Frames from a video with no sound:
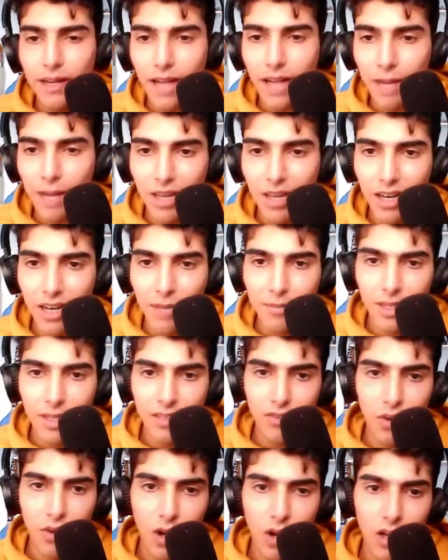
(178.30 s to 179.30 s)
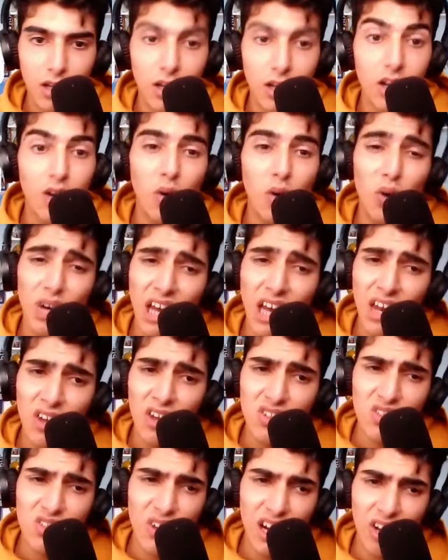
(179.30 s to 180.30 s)
kam dann am Mittwoch
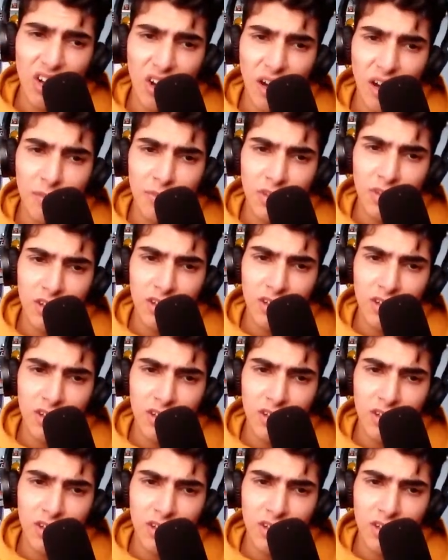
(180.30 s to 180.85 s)
oder sogar noch am